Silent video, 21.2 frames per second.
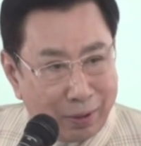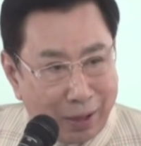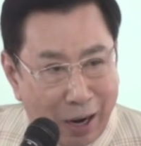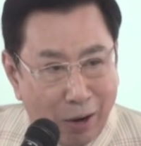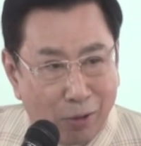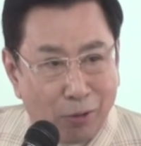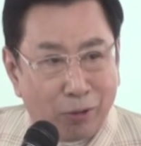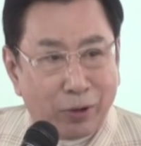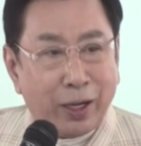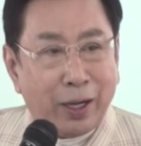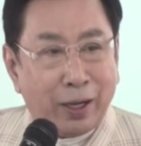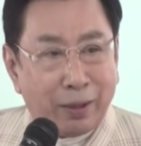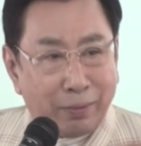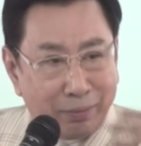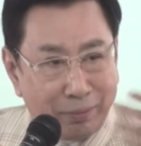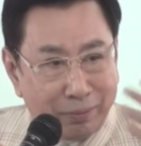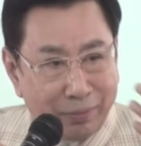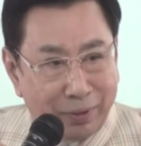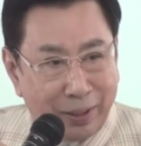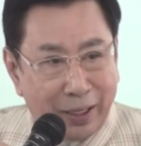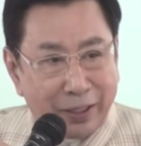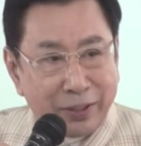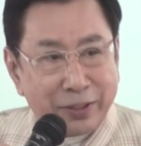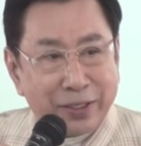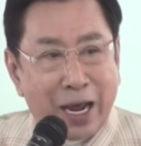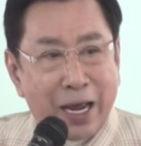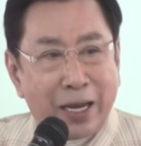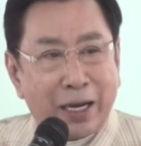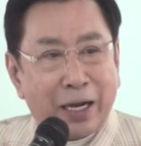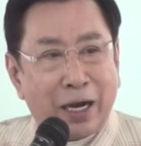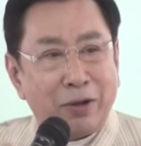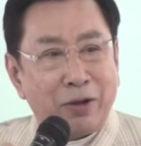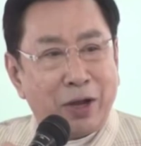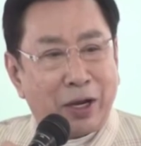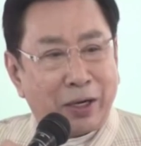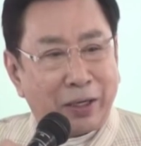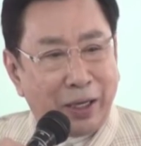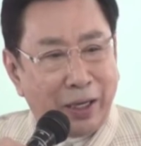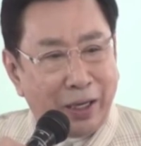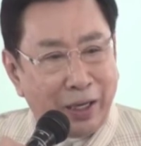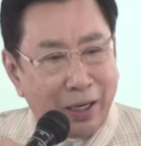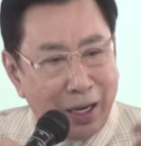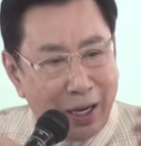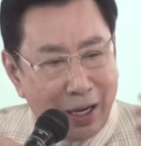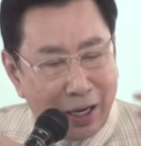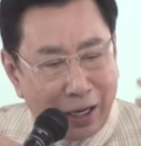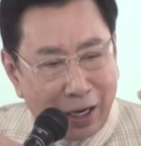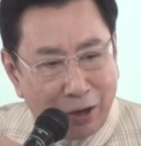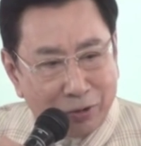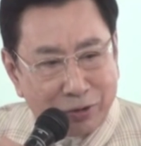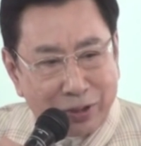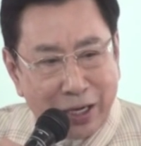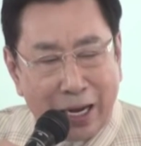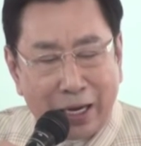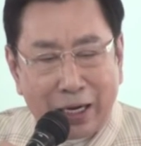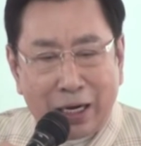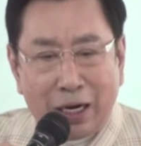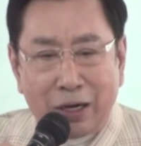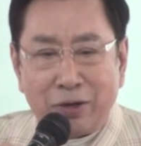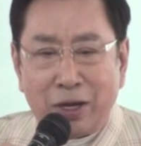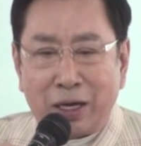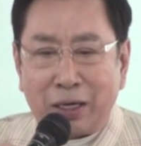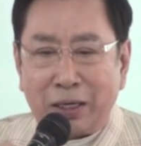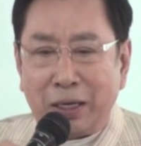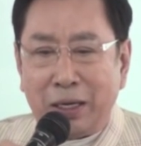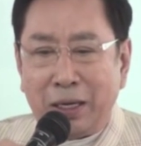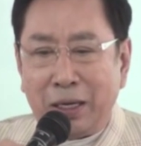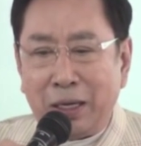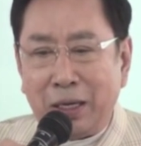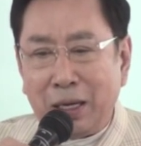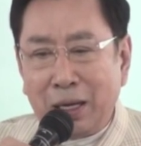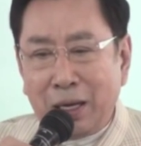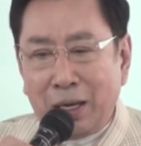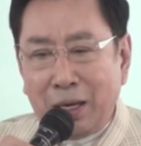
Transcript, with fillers: เราเนี่ยเห็นใจเขาอย่างนี้เข้าใจเขาอย่างนี้